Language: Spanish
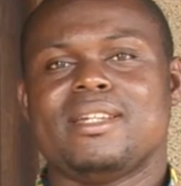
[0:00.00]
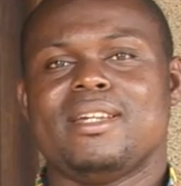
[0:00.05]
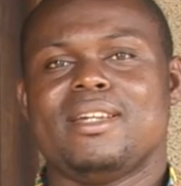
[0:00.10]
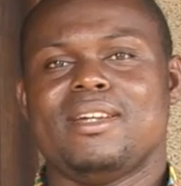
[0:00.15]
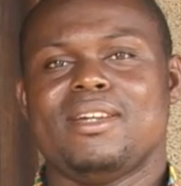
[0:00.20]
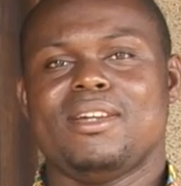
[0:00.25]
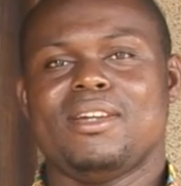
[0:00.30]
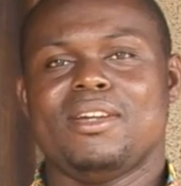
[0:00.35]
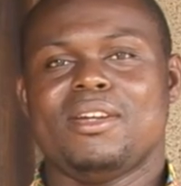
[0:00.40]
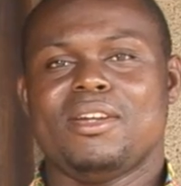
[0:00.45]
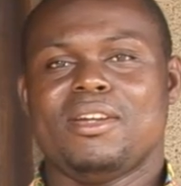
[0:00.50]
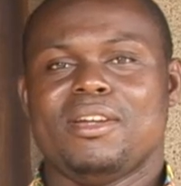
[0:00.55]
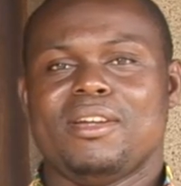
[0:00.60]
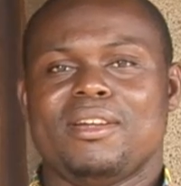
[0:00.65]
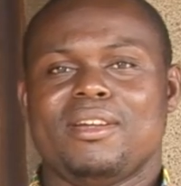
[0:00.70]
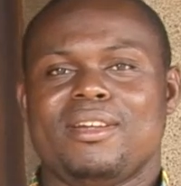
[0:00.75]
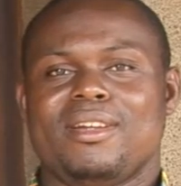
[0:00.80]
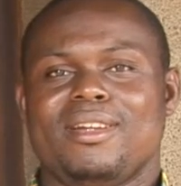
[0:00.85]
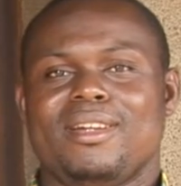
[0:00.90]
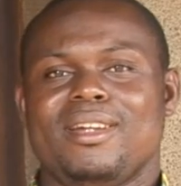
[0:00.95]
eh,
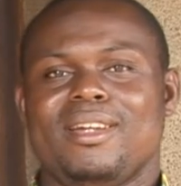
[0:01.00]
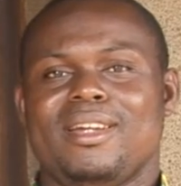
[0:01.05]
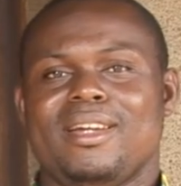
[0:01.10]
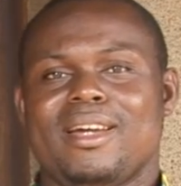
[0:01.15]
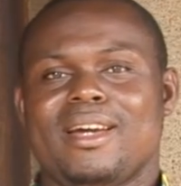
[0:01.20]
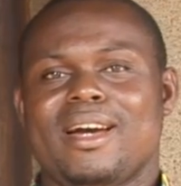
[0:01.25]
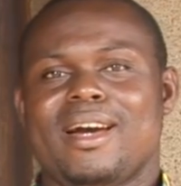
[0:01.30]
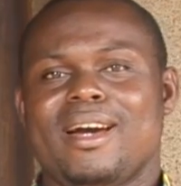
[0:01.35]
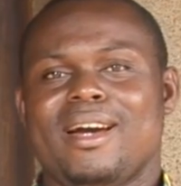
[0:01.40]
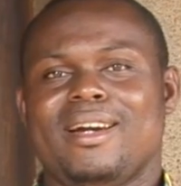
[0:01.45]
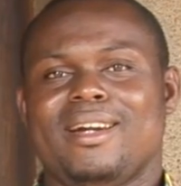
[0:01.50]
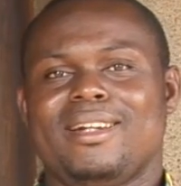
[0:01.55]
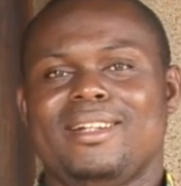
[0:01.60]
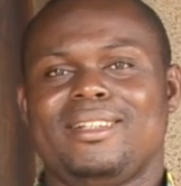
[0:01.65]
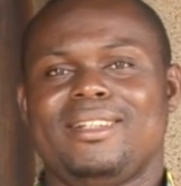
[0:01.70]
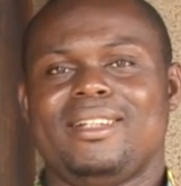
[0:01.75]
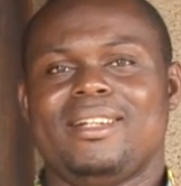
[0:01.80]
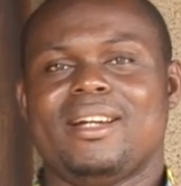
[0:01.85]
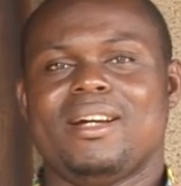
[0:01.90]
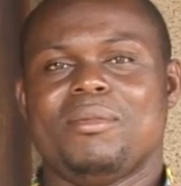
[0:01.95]
eh,
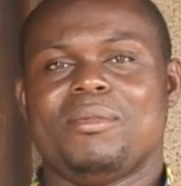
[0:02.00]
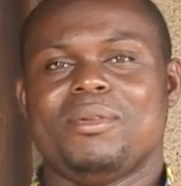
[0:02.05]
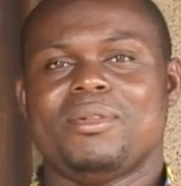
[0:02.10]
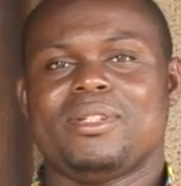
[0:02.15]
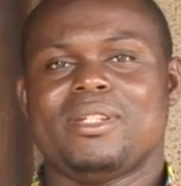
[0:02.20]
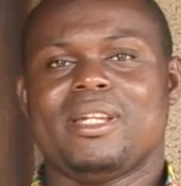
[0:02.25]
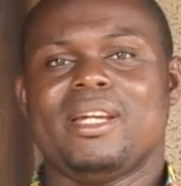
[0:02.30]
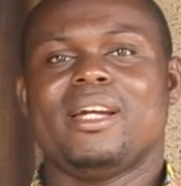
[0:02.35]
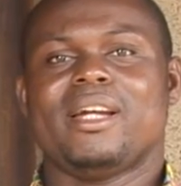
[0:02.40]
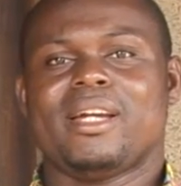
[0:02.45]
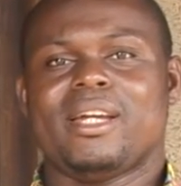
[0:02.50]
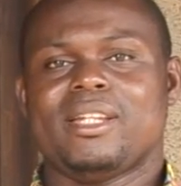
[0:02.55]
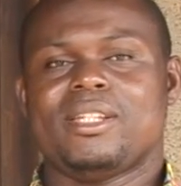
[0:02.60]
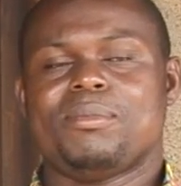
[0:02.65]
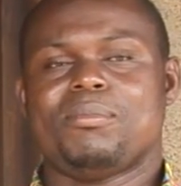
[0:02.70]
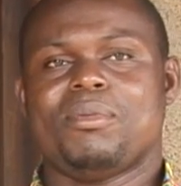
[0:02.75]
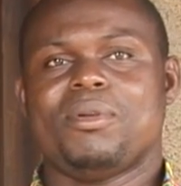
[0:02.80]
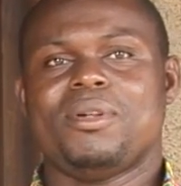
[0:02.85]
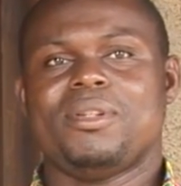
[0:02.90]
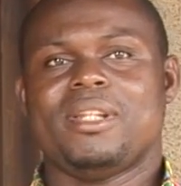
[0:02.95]
digamos, que
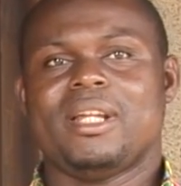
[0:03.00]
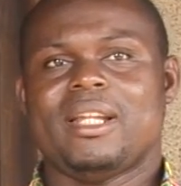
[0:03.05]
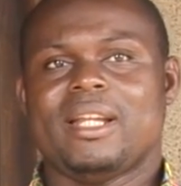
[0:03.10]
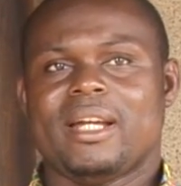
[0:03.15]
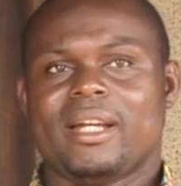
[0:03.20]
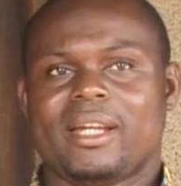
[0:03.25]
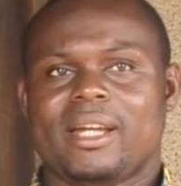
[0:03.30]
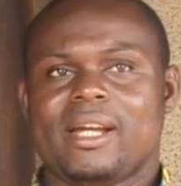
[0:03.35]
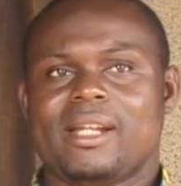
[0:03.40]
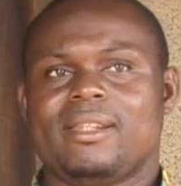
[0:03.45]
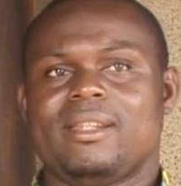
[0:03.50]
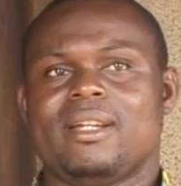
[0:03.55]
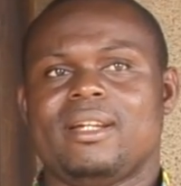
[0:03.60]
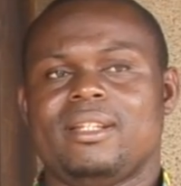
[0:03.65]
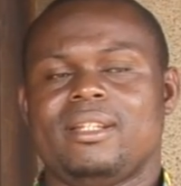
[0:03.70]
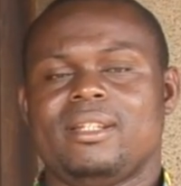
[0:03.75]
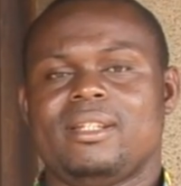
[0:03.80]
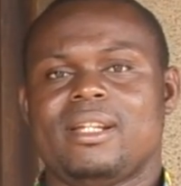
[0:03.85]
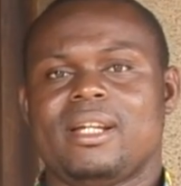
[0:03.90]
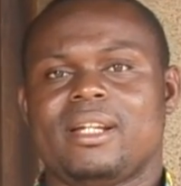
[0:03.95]
responde a la
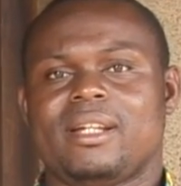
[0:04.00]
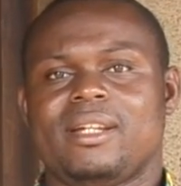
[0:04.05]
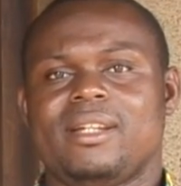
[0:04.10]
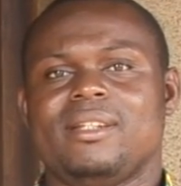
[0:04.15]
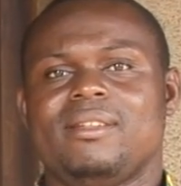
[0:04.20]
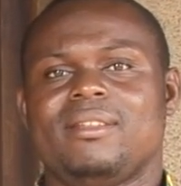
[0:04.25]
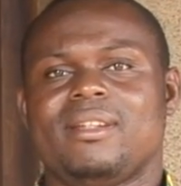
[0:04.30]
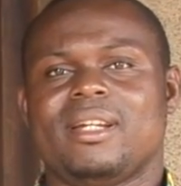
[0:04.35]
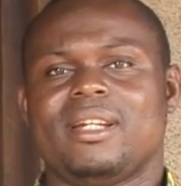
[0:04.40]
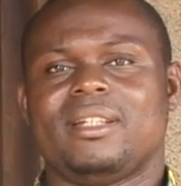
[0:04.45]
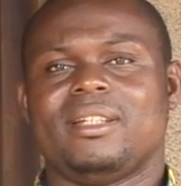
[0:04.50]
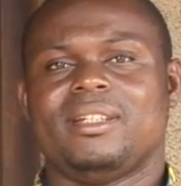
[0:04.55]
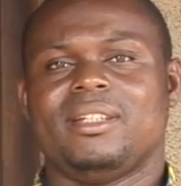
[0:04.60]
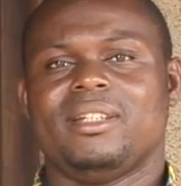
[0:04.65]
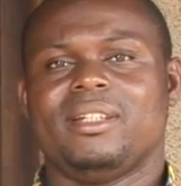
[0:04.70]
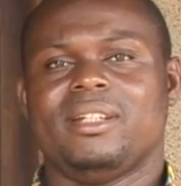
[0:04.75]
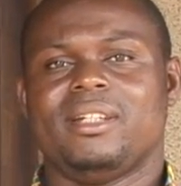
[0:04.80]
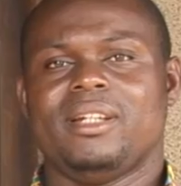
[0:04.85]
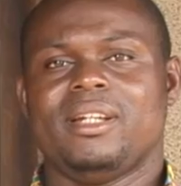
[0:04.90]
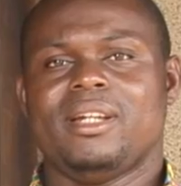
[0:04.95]
realidad de la gente
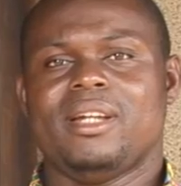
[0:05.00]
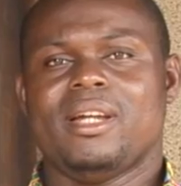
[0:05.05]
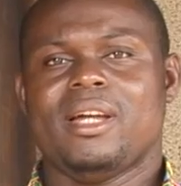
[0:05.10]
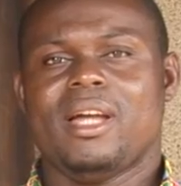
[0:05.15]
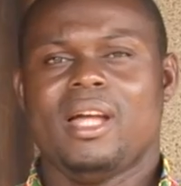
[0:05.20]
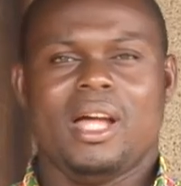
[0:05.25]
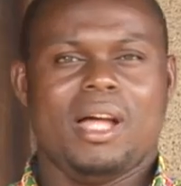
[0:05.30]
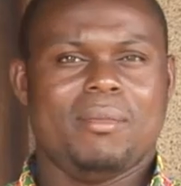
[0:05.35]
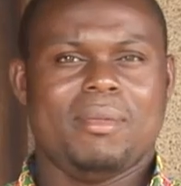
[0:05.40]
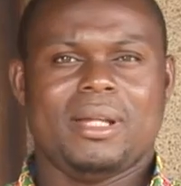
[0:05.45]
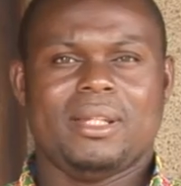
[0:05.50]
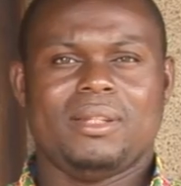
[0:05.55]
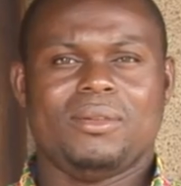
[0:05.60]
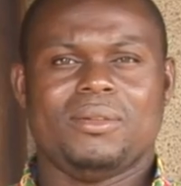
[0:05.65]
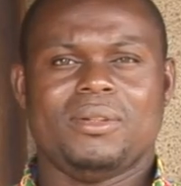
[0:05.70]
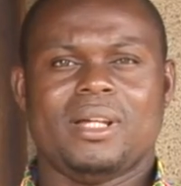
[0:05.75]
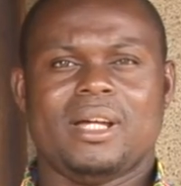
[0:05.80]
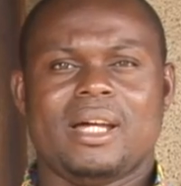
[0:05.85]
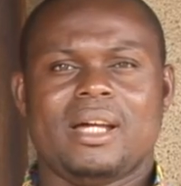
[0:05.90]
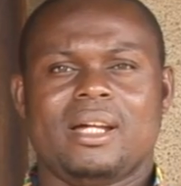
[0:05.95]
aquí,
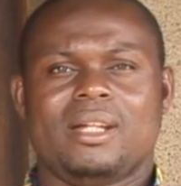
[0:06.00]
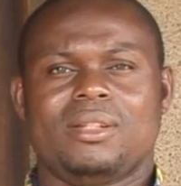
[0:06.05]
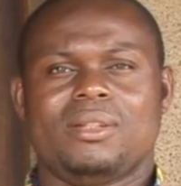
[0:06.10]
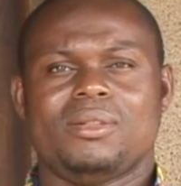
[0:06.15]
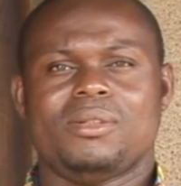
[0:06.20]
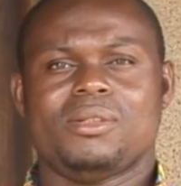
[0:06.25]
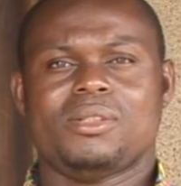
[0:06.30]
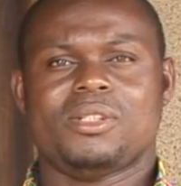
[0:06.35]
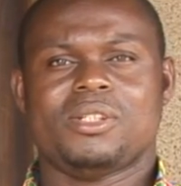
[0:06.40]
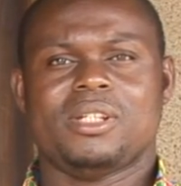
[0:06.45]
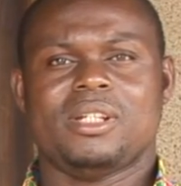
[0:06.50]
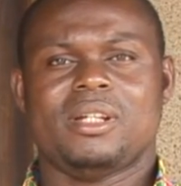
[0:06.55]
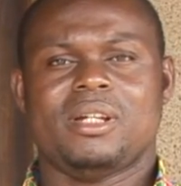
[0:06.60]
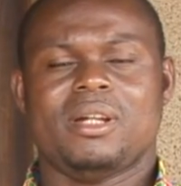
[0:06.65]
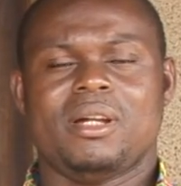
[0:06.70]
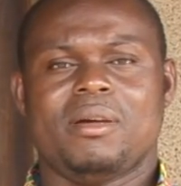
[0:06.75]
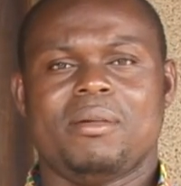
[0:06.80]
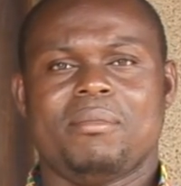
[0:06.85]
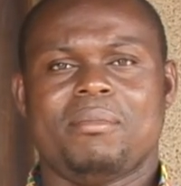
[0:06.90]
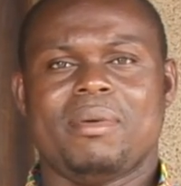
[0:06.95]
abandonados
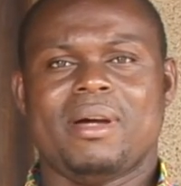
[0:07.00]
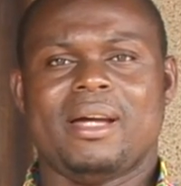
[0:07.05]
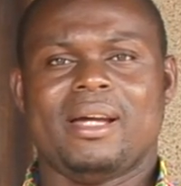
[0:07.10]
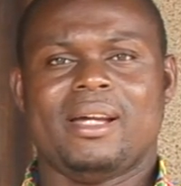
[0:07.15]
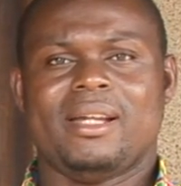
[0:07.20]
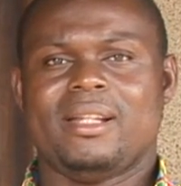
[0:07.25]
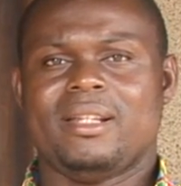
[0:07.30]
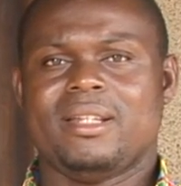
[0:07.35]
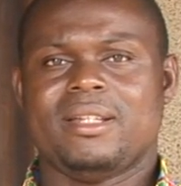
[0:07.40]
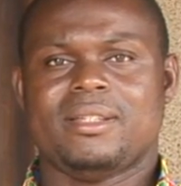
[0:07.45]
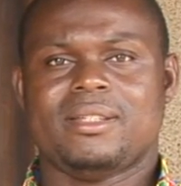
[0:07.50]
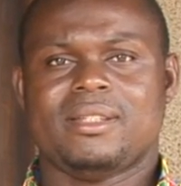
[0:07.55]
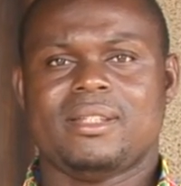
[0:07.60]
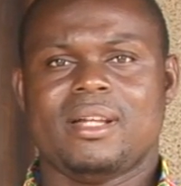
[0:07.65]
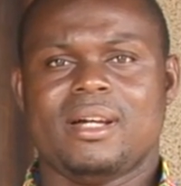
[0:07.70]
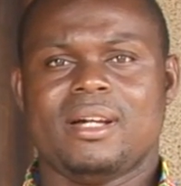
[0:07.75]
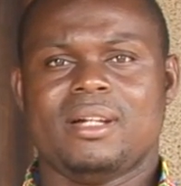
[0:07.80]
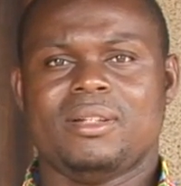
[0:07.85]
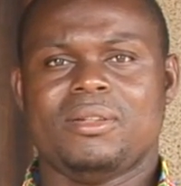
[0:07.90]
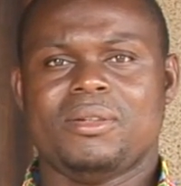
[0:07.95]
para el
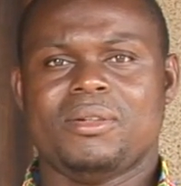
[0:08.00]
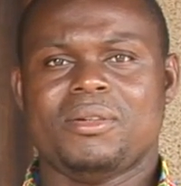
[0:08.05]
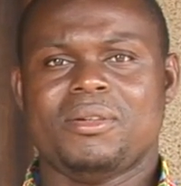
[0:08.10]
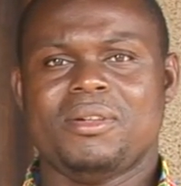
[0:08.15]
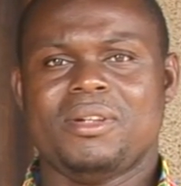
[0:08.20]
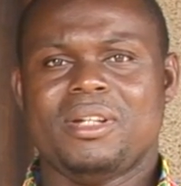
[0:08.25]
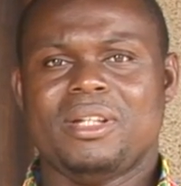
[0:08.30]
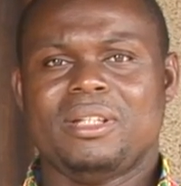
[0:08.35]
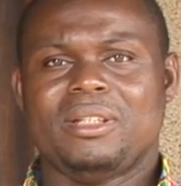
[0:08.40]
Estado.